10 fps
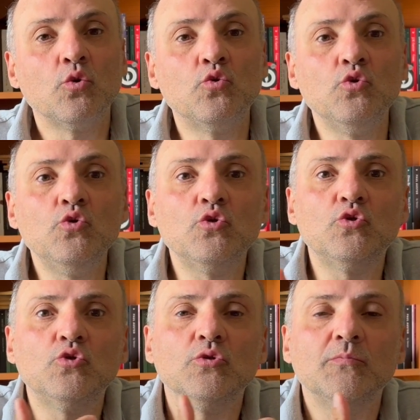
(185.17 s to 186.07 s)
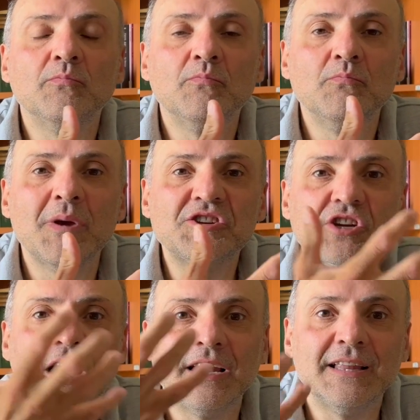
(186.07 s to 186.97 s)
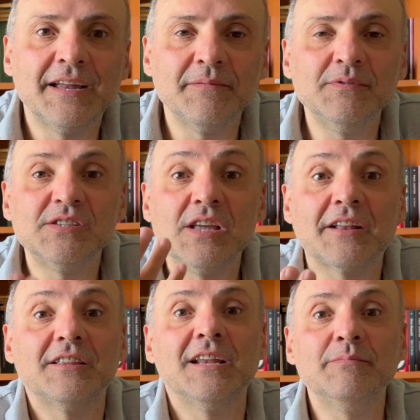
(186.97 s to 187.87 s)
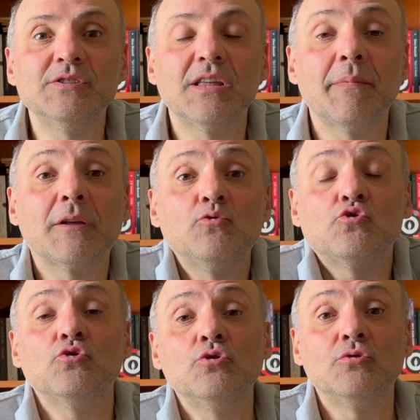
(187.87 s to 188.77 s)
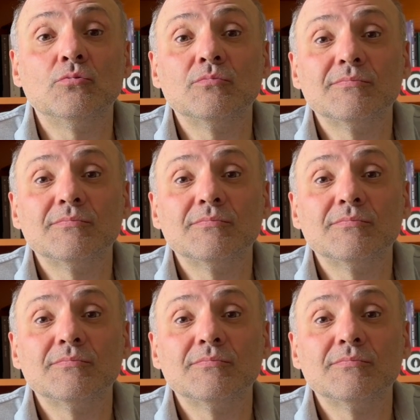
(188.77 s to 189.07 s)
günlük meşgalelerimiz, dertlerimiz demek. Düşünün.